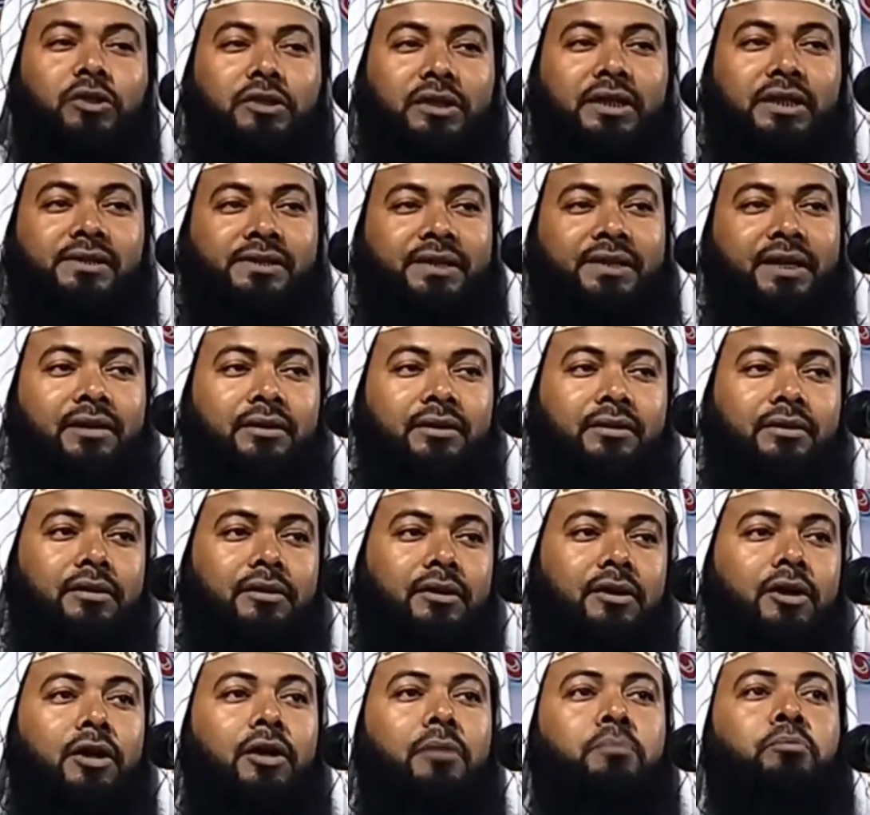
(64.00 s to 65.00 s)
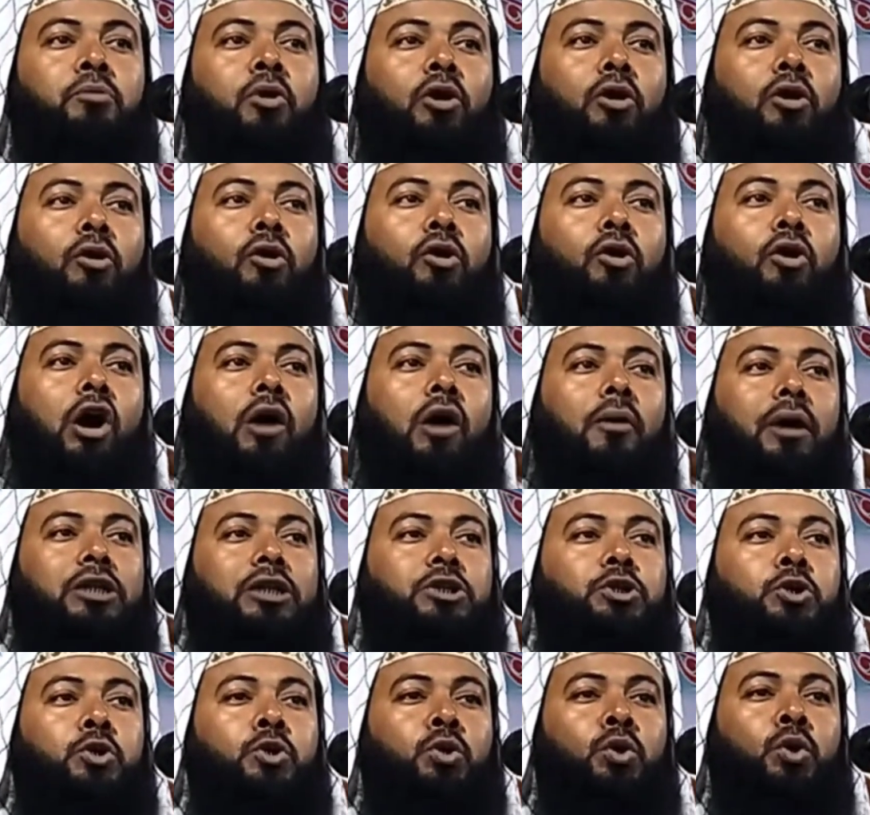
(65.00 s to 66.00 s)
করতেছেন বড়লোক
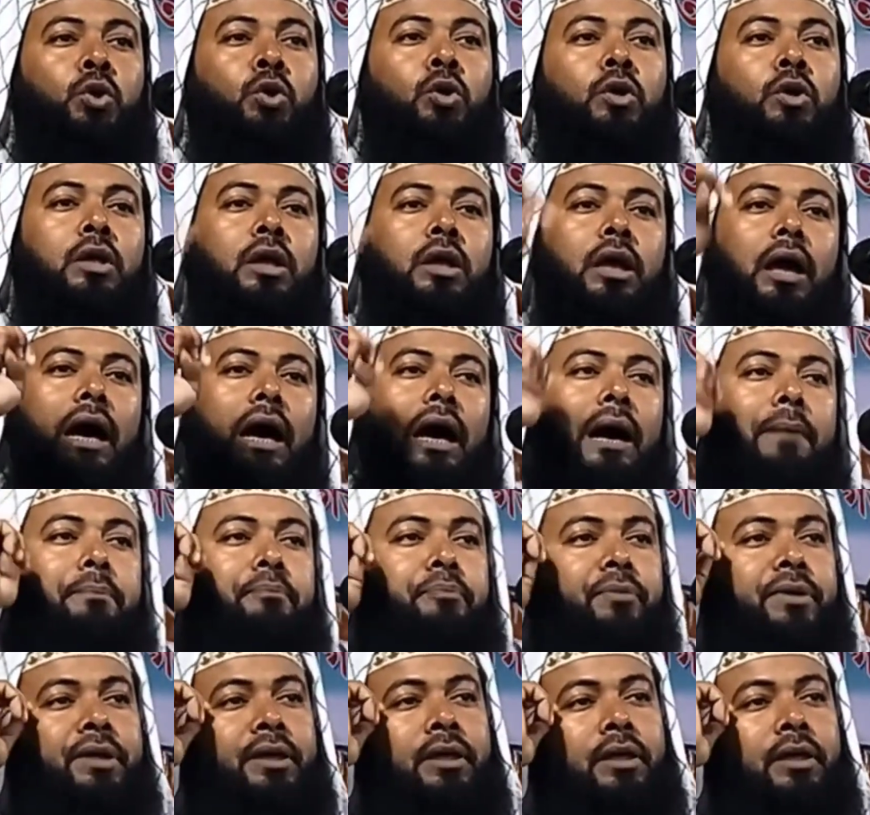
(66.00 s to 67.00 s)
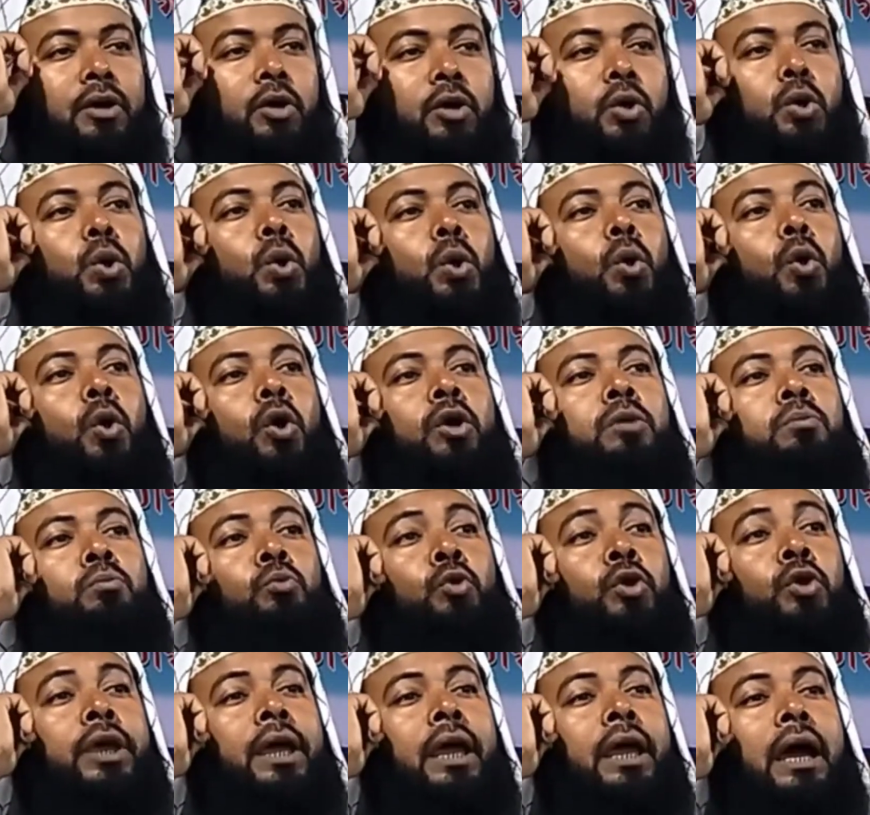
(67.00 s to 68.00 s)
হওয়ার জন্য আপনি কোন
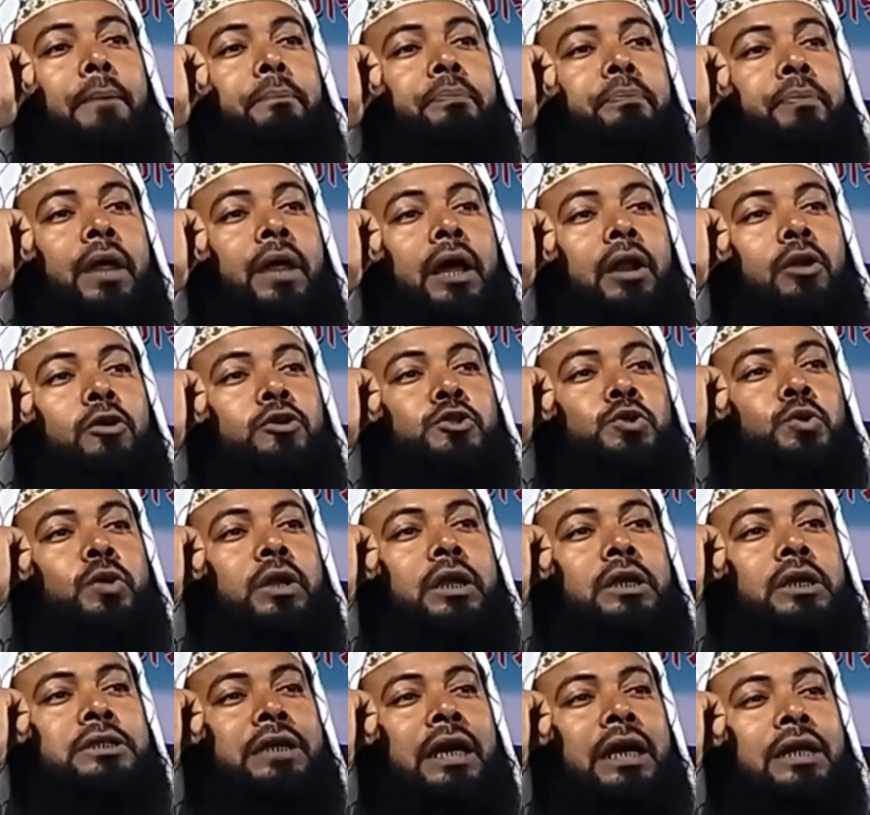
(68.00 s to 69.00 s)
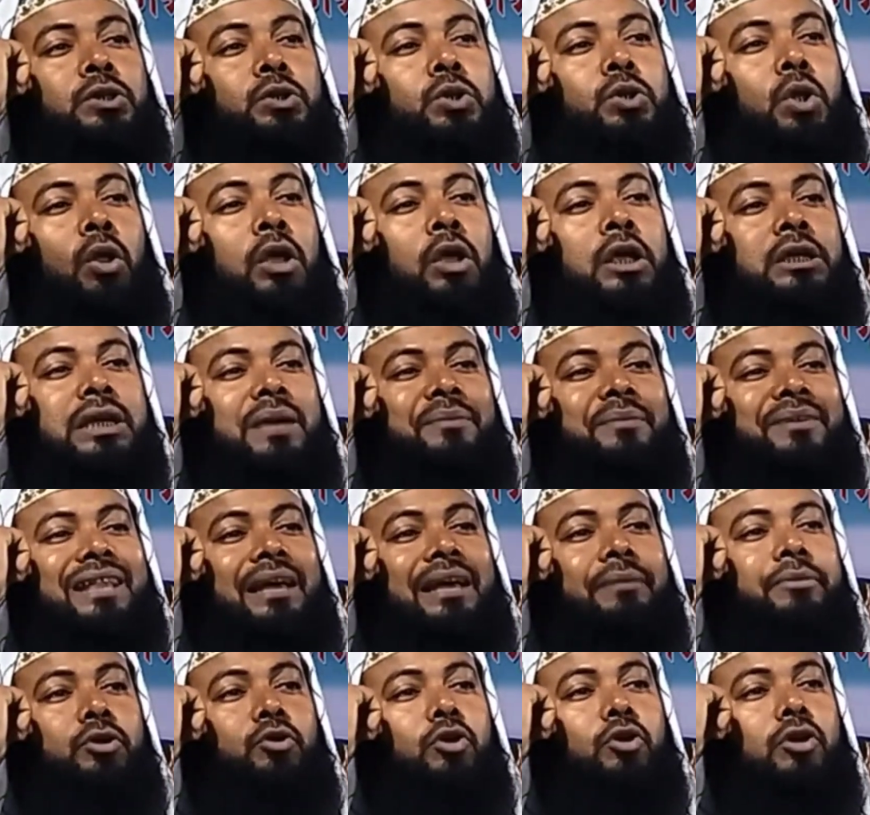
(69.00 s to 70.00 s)
মুখে আপনার রসুলের ছাত্র হিসাবে
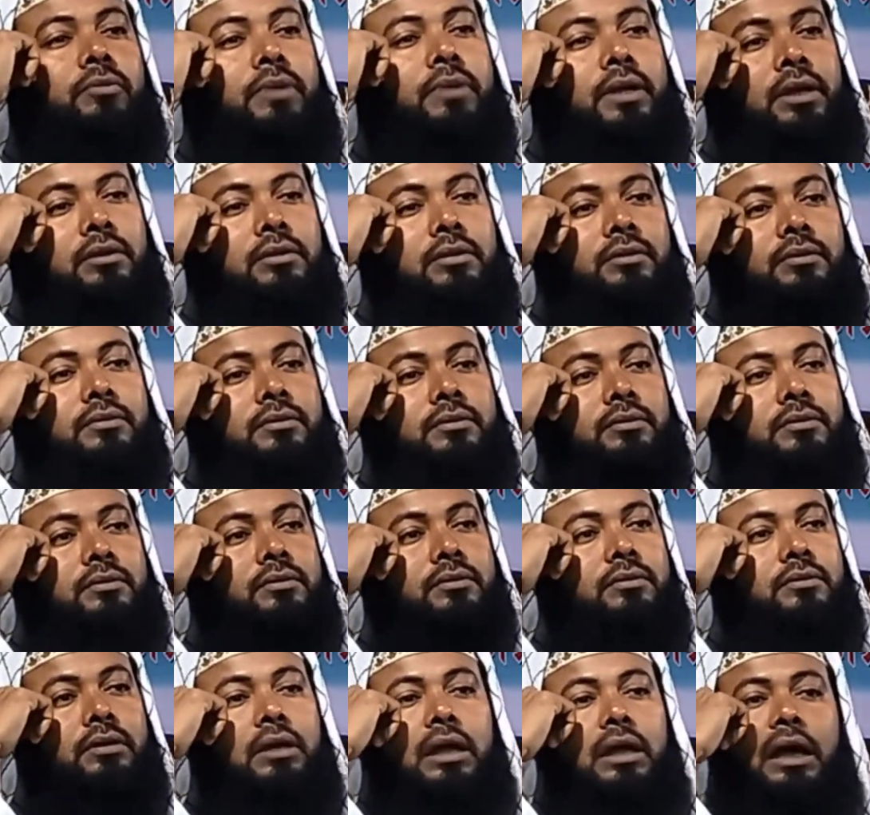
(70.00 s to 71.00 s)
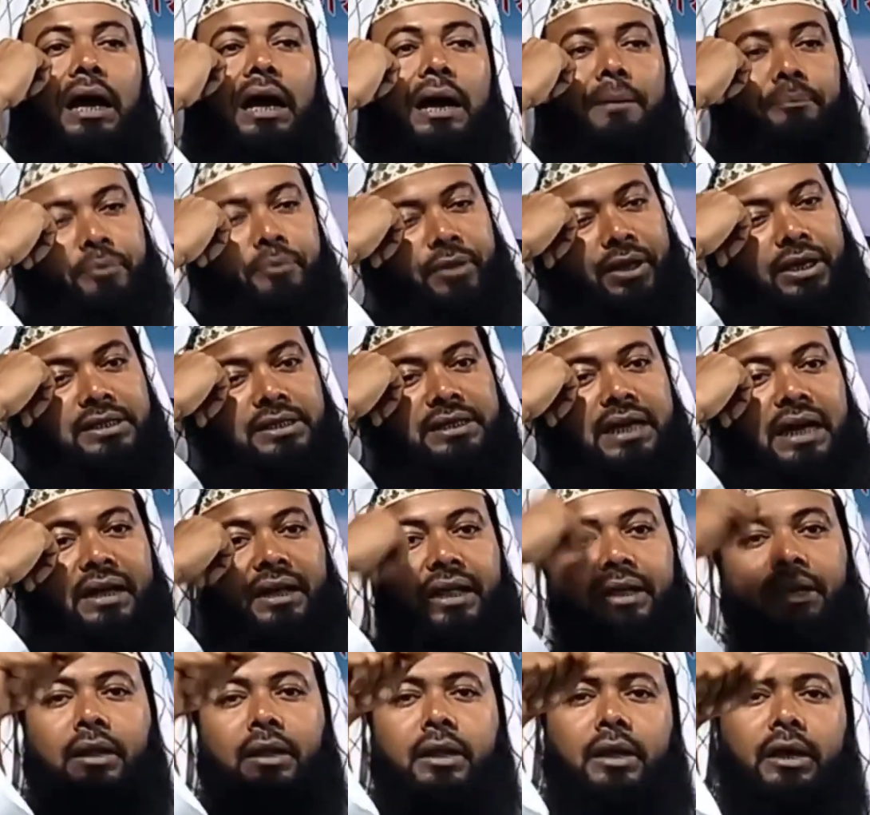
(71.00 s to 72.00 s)
দাবি করবেন আপনি কি
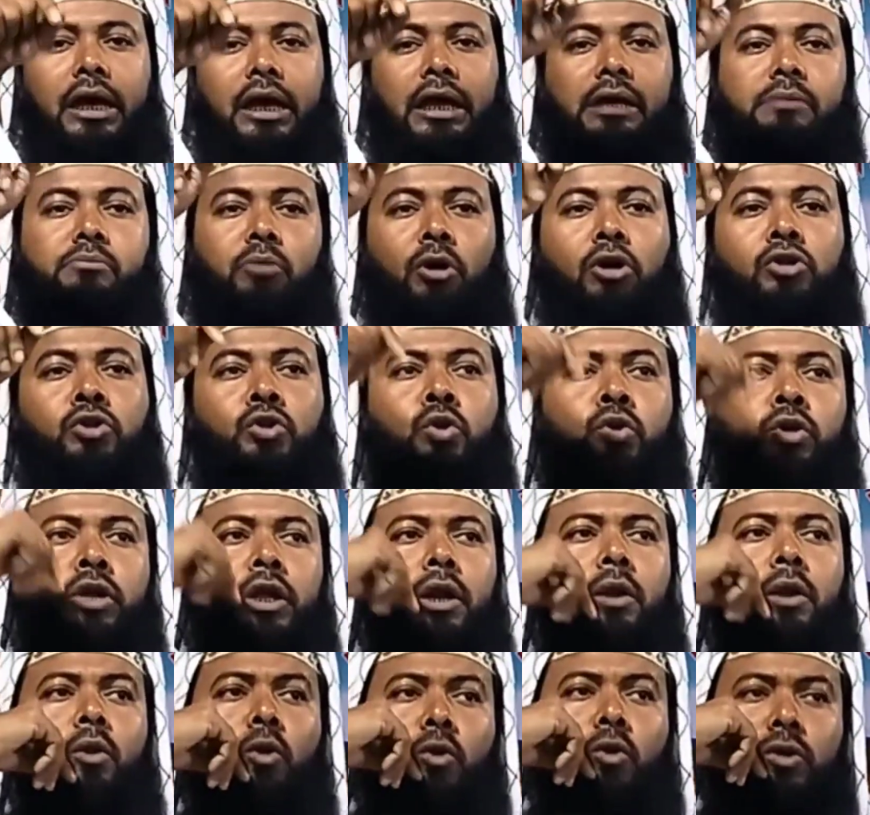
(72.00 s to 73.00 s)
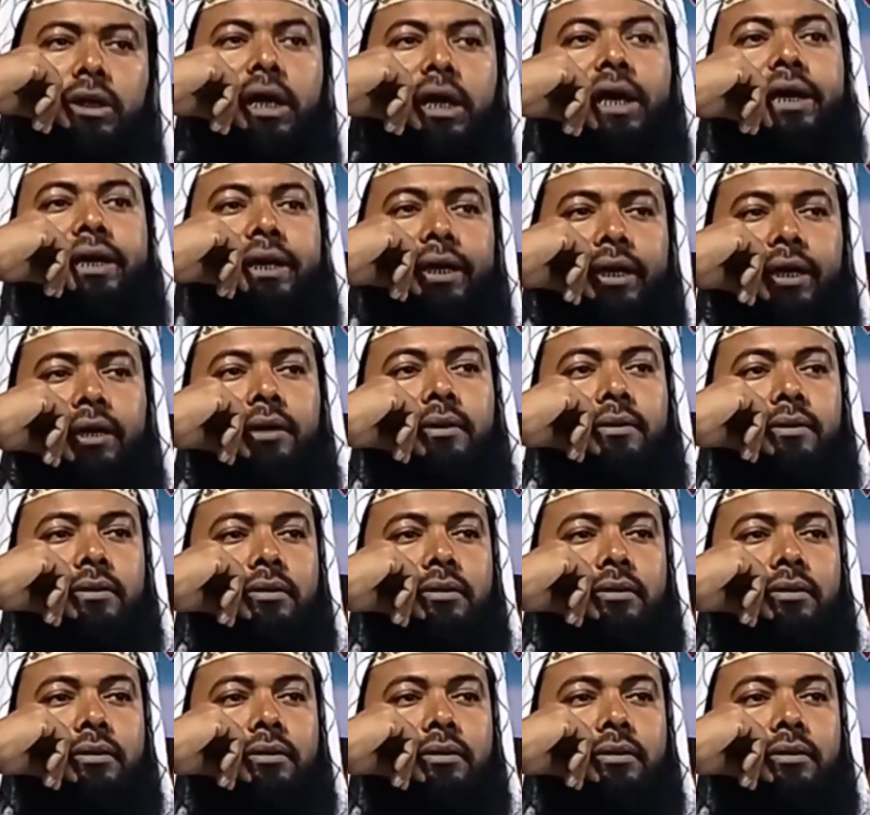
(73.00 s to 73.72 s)
জানেন এই বন্ধনের লোনটা কি